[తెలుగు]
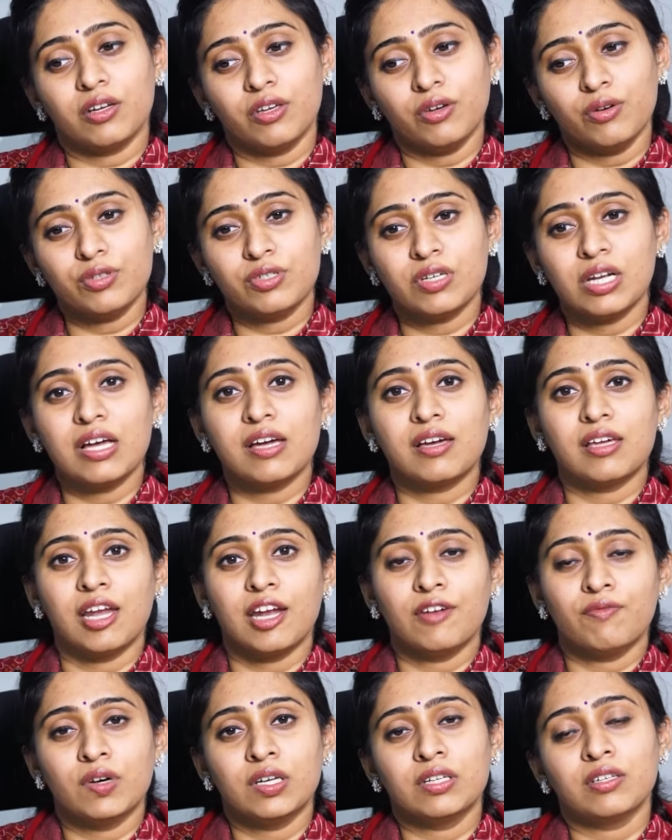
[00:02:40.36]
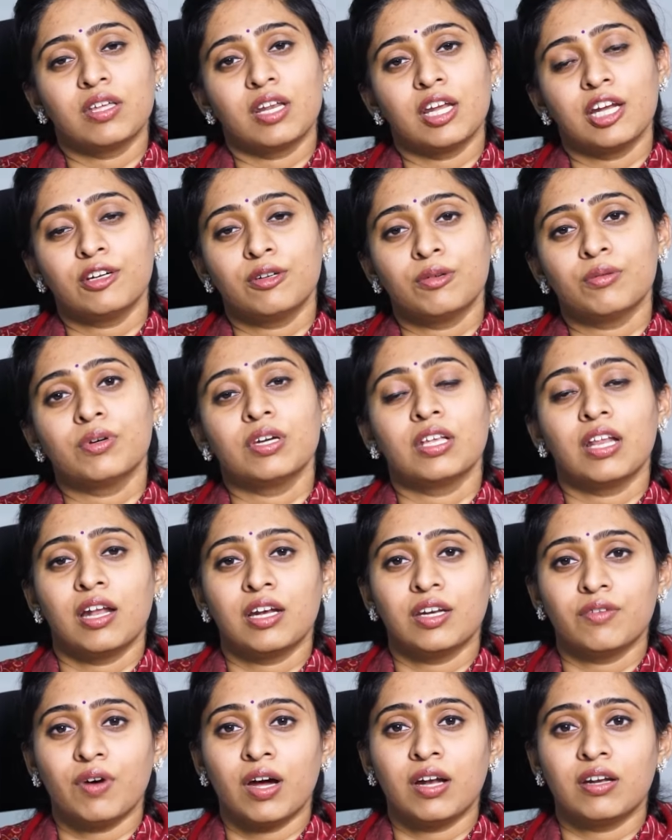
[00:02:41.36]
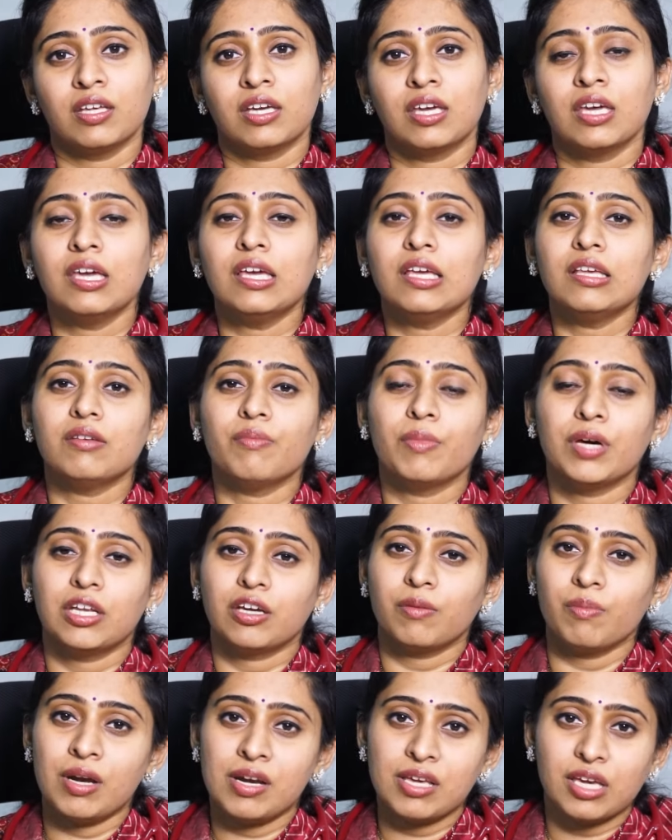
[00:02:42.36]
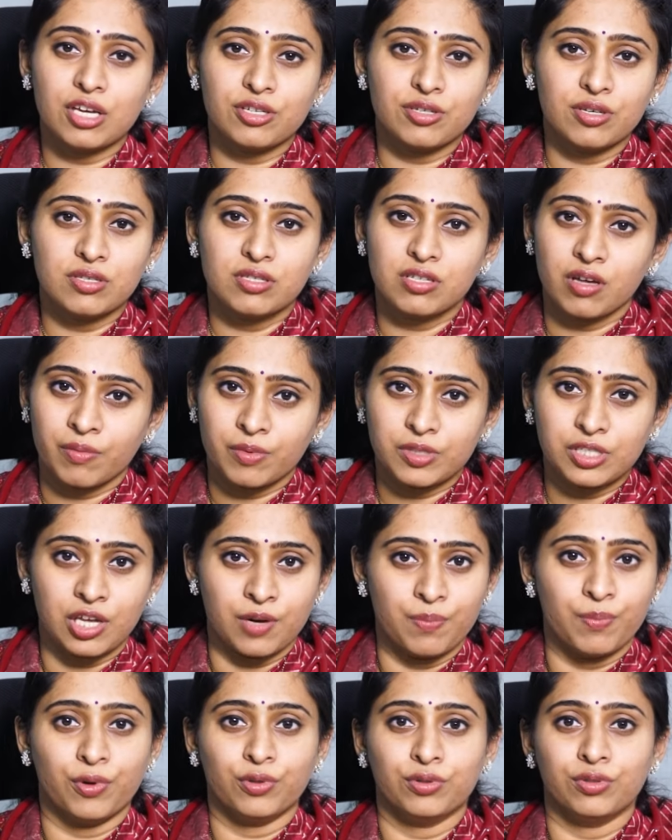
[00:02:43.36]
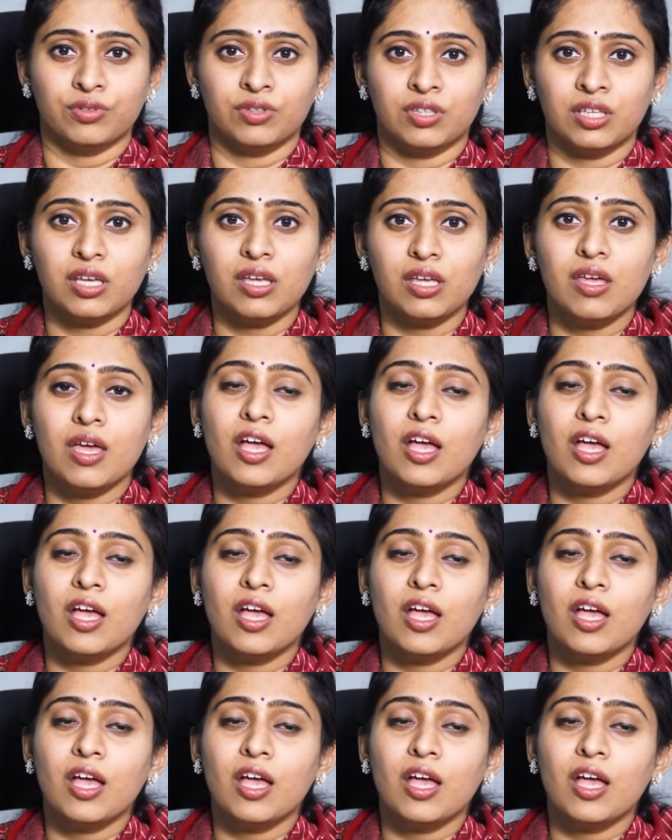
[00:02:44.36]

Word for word: యూజువల్గా గ్రేడ్ వన్ గ్రేడ్ టూ ఇలాంటి వాటికి మనకు మెడికేషన్ సరిపోతుంది